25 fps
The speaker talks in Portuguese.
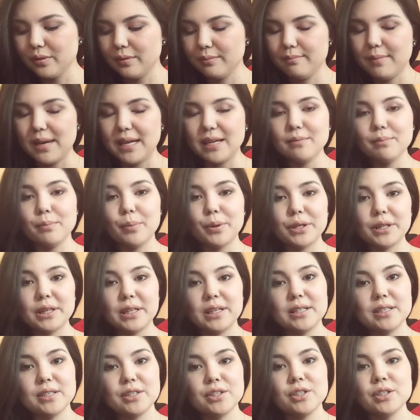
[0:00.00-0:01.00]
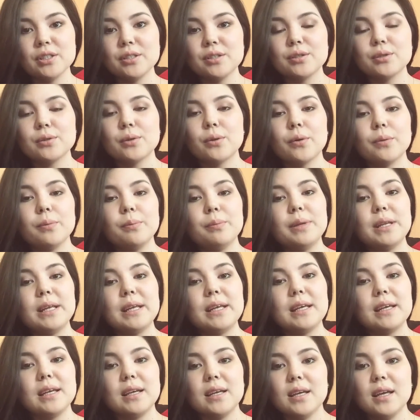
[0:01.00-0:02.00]
bem importante
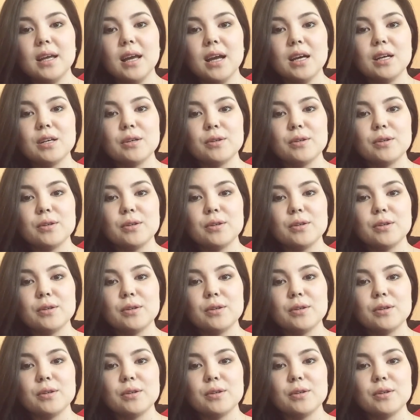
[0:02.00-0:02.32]
sobre,